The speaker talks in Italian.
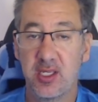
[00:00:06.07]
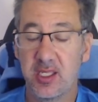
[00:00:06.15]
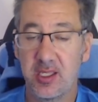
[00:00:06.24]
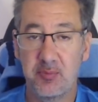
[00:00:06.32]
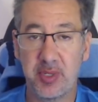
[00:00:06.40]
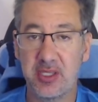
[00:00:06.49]

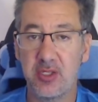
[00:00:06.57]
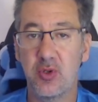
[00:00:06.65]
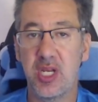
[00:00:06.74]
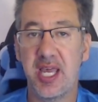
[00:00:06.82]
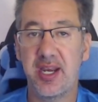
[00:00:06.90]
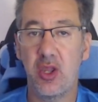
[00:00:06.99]
in
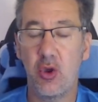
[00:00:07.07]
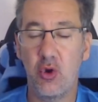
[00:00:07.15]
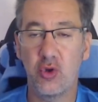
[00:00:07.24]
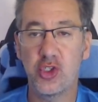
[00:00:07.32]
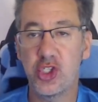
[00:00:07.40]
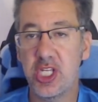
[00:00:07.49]
particolare
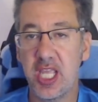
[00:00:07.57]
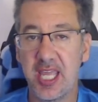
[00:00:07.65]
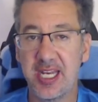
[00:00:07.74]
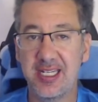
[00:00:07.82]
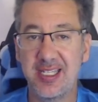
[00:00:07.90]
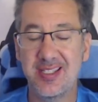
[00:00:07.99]
oggi
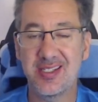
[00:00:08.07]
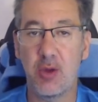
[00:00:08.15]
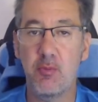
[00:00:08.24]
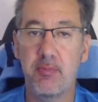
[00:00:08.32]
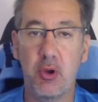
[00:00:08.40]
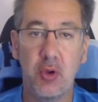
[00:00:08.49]
analizza
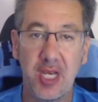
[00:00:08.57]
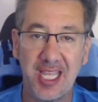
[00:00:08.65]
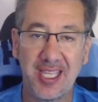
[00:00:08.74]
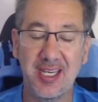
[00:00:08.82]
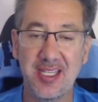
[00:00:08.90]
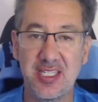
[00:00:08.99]
un po' la
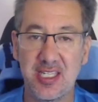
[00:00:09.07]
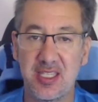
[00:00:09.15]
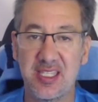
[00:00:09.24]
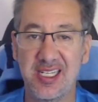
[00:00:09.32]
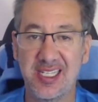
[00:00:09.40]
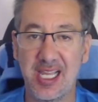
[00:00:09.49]
crisi
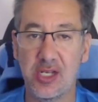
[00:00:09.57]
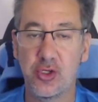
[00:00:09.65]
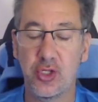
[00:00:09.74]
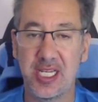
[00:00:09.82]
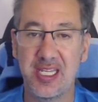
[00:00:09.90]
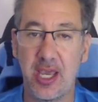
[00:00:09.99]
del calcio
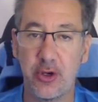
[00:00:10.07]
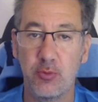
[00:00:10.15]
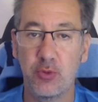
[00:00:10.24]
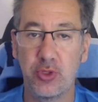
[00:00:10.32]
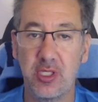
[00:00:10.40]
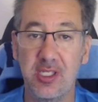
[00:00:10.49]
italiano, i
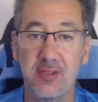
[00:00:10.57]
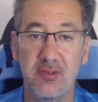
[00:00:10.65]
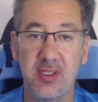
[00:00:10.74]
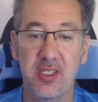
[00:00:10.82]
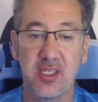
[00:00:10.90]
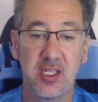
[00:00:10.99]

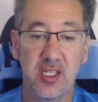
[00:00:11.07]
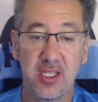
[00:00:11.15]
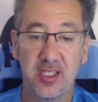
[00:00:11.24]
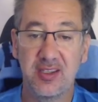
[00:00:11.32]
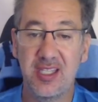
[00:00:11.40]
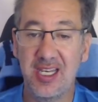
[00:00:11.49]
motivi
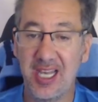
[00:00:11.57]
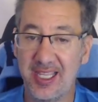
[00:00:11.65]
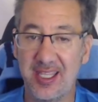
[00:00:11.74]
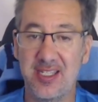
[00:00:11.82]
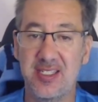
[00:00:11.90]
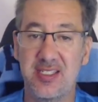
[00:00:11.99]
della
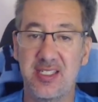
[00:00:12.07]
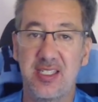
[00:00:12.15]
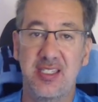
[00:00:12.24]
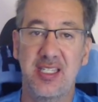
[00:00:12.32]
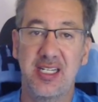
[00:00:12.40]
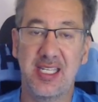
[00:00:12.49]
crisi
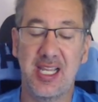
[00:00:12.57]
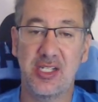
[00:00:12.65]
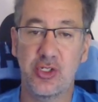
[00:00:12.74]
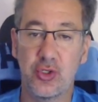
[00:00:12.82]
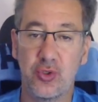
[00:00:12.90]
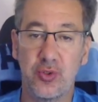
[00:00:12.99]
del
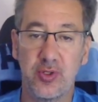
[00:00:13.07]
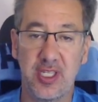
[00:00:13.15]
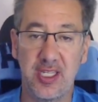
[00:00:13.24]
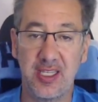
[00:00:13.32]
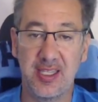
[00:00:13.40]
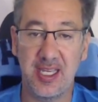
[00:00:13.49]
calcio
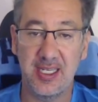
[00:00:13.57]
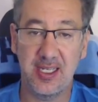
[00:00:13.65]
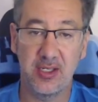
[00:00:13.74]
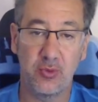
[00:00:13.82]
in Italia,